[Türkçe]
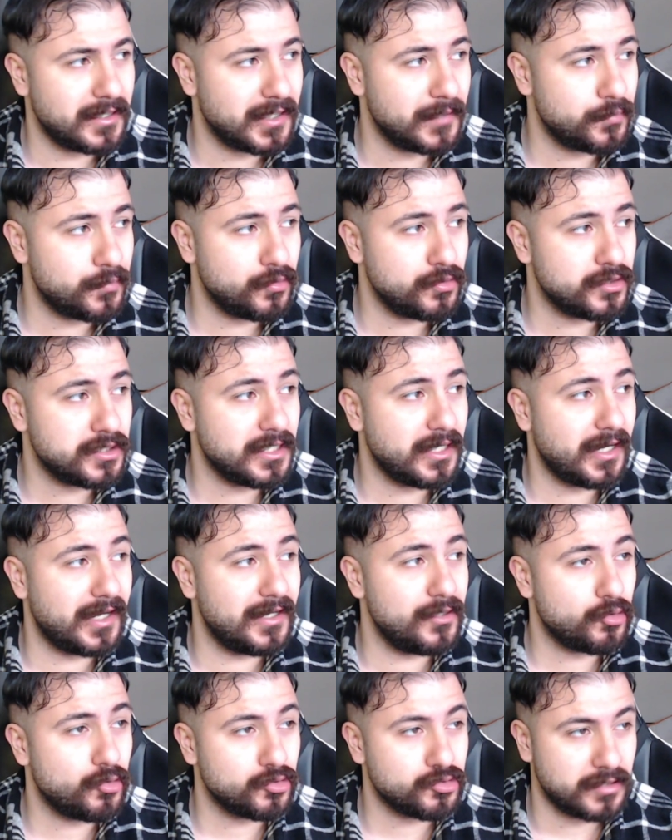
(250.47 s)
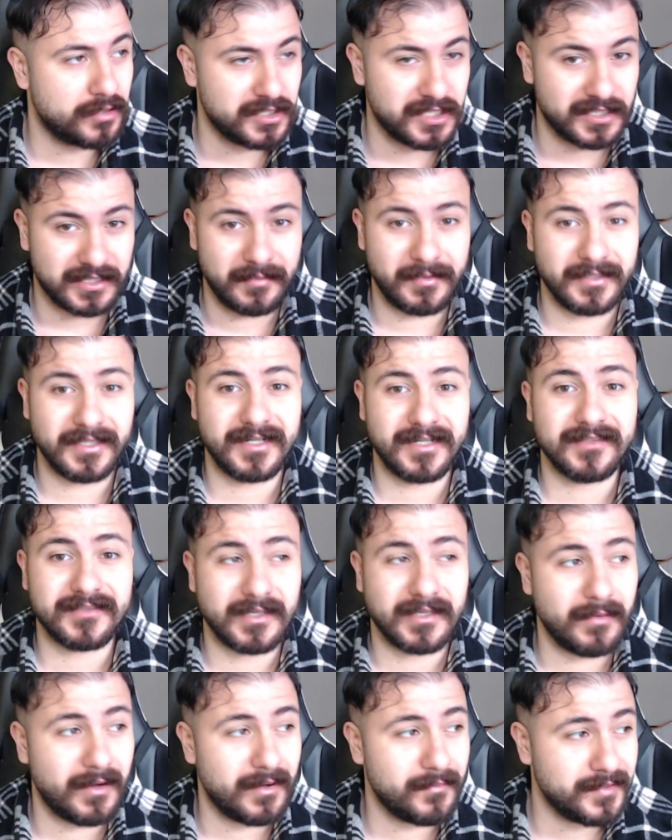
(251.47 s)
yapıyor ki Ali Koç'un açıklamalarının
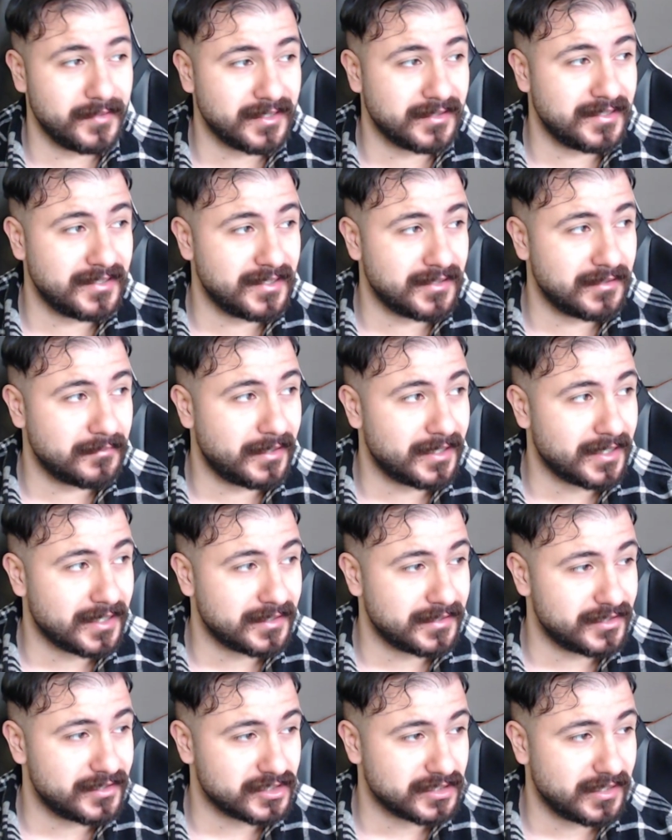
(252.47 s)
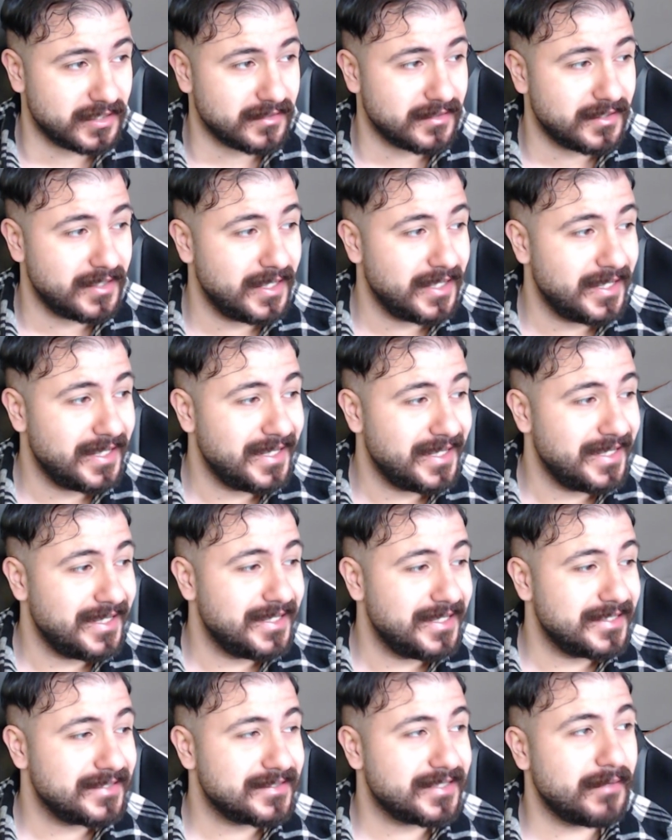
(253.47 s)
tamamını dinledim arkadaşlar.
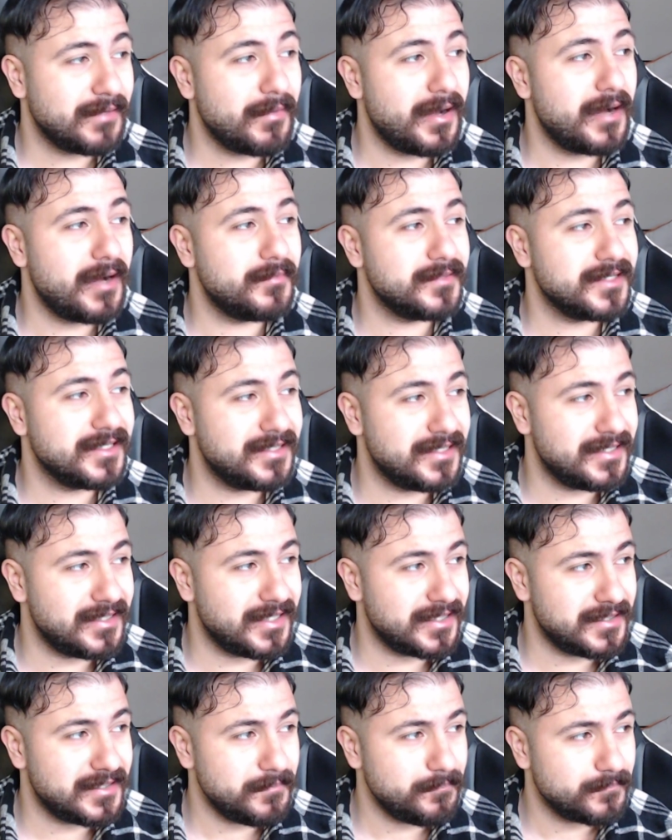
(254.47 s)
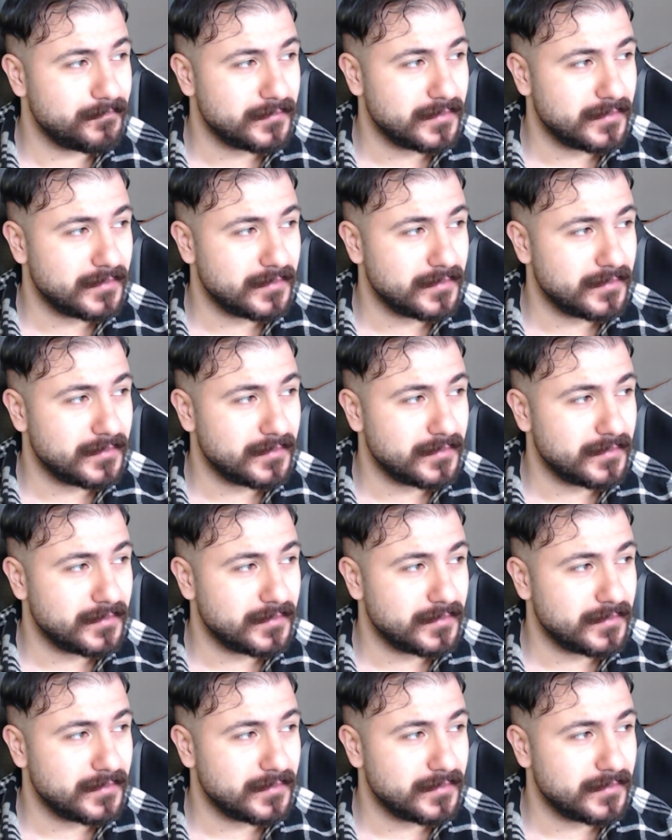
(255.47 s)
Tamamını dinledim.